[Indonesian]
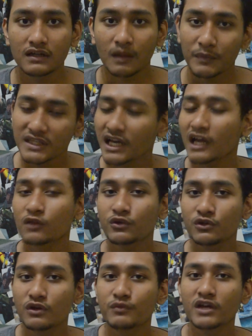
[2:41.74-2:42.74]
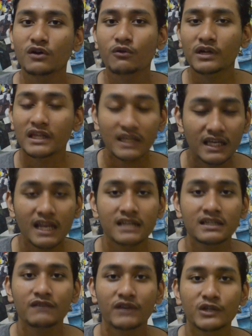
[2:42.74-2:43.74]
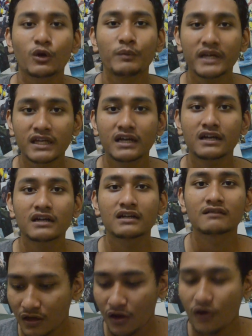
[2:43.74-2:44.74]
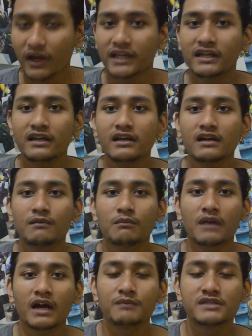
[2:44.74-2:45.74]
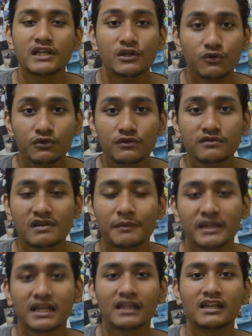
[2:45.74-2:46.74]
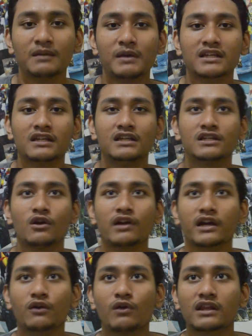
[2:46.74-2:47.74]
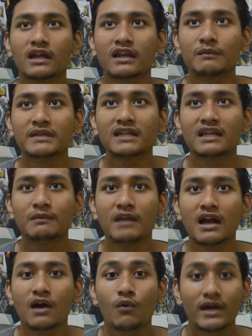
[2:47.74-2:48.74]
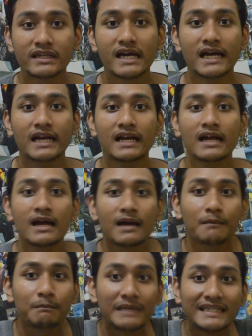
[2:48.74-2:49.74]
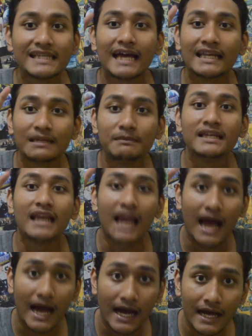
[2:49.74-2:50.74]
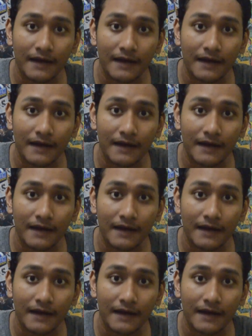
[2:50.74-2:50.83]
tapi Scarlet Witch juga punya kekuatan gila sih di versi komiknya oke jadi MCU sampai saat ini masih diisi oleh kekuatan yang bisa dibilang wajar bisa dibilang